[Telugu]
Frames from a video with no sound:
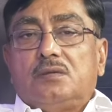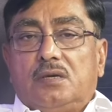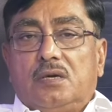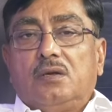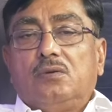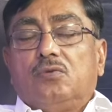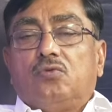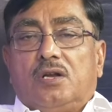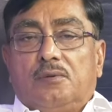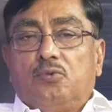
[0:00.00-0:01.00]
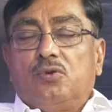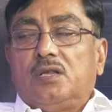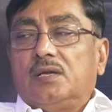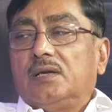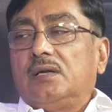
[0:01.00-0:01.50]
జగన్
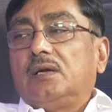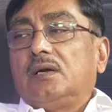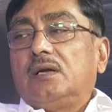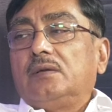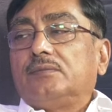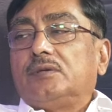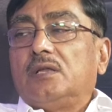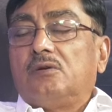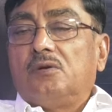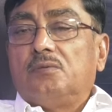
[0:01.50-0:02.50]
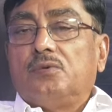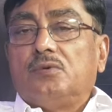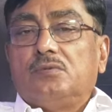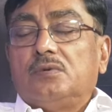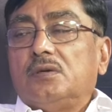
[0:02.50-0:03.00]
కుట్రపూరితంగా అక్కడ
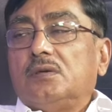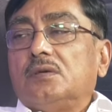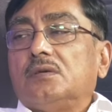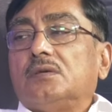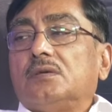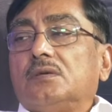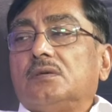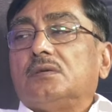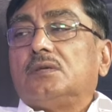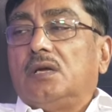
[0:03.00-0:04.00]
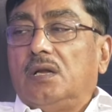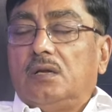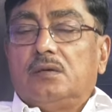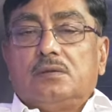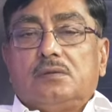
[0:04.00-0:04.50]
చంద్రబాబును స్కిల్